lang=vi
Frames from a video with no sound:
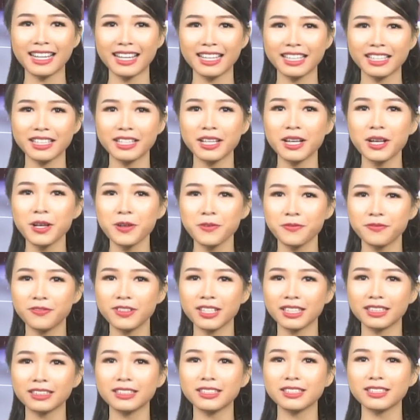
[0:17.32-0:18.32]
nay,
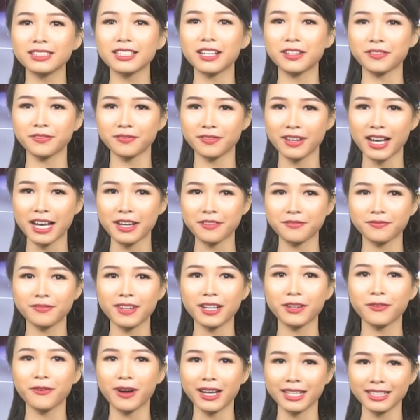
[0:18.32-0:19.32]
việc lựa chọn vàng
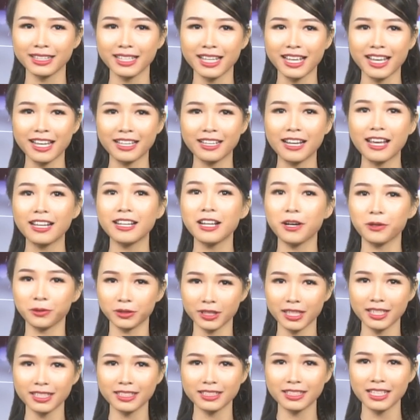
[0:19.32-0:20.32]
và ngoại tệ để đầu
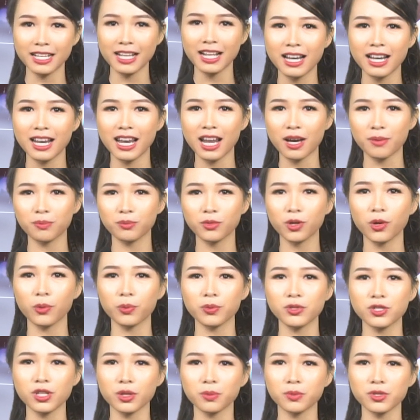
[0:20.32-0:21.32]
tư là một
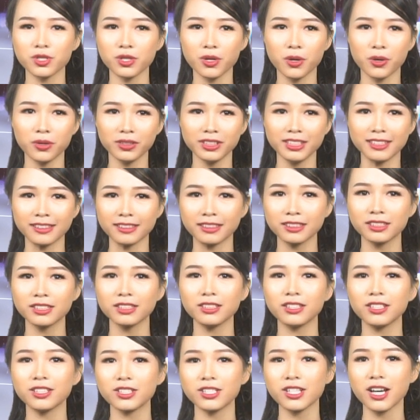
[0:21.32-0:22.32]
trong số những
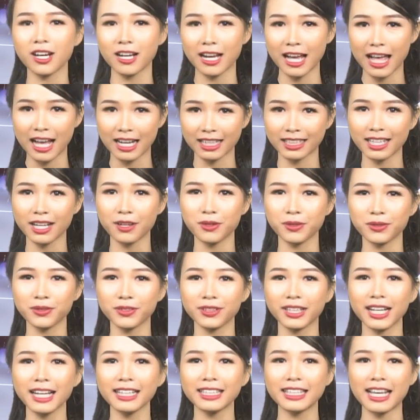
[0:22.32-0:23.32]
sự lựa chọn hàng đầu
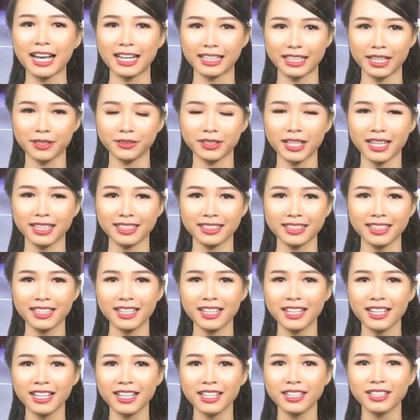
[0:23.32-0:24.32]
của các nhà giao dịch.
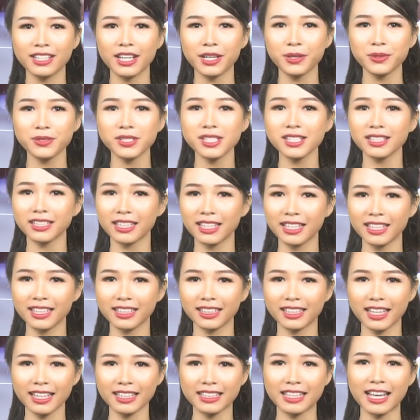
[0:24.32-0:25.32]
Nếu trước kia
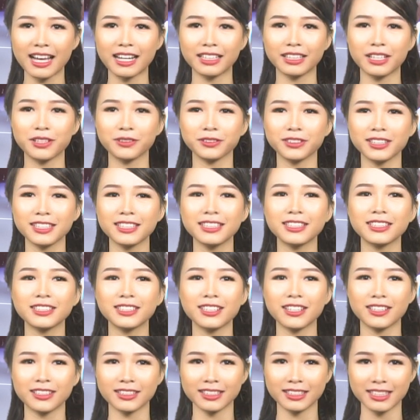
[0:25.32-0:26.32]
các nhà đầu tư
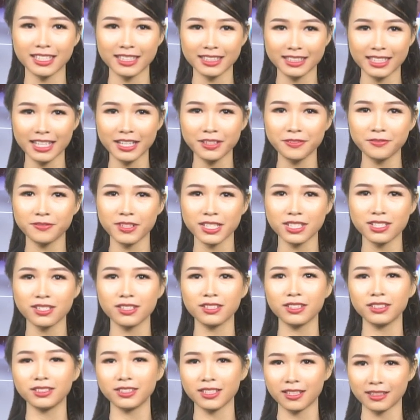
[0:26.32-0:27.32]
còn cân nhắc về sự
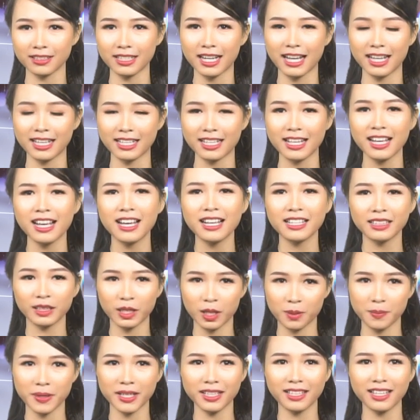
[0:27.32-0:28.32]
lựa chọn này,
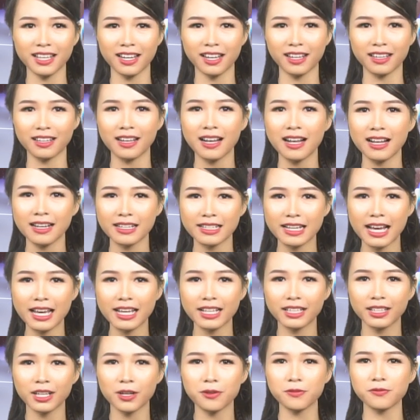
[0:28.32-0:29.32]
thì bây giờ
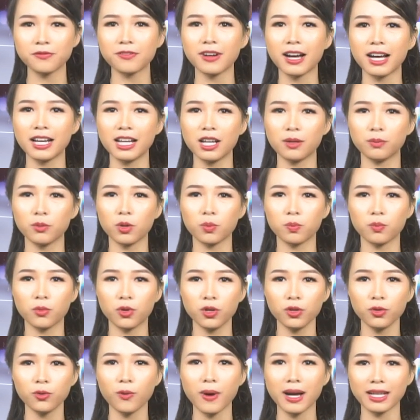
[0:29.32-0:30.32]
đây không phải là một
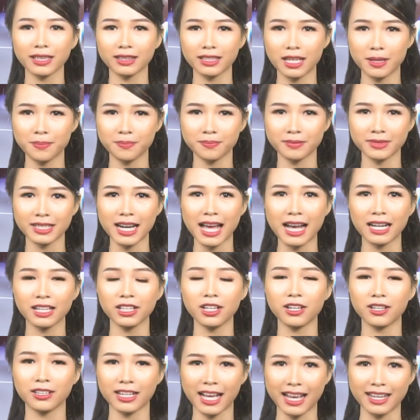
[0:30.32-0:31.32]
mối quan tâm đáng
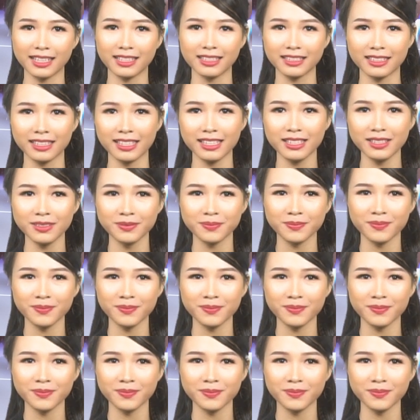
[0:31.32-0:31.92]
lo ngại nữa.